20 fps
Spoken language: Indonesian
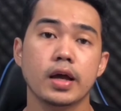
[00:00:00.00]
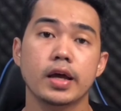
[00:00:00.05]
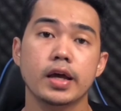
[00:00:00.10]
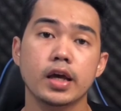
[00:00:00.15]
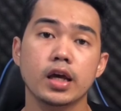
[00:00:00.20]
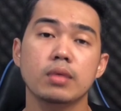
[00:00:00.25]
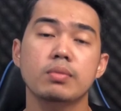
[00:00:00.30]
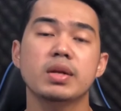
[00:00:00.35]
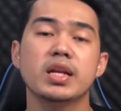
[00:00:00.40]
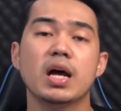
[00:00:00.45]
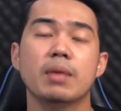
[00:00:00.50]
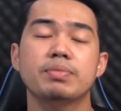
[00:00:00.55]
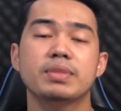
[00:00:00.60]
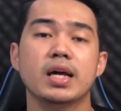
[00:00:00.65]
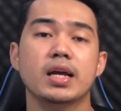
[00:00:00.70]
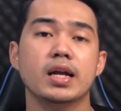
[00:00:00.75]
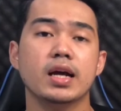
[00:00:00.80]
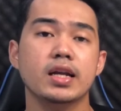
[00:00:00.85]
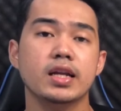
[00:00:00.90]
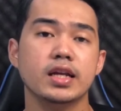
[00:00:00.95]
ingin
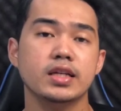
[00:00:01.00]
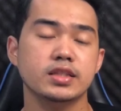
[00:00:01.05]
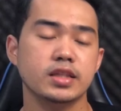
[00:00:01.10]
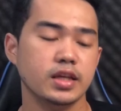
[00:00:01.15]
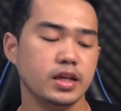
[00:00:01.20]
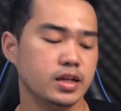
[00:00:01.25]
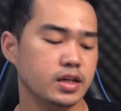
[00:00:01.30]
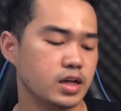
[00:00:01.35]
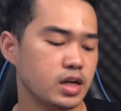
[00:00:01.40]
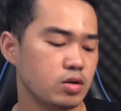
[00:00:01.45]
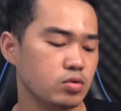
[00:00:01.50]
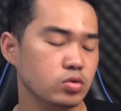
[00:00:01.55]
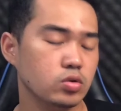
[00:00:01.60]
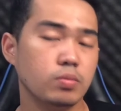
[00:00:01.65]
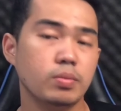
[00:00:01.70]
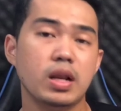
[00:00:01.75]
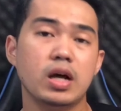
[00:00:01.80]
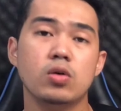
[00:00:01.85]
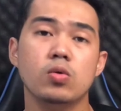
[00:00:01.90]
mendaftarkan STNK untuk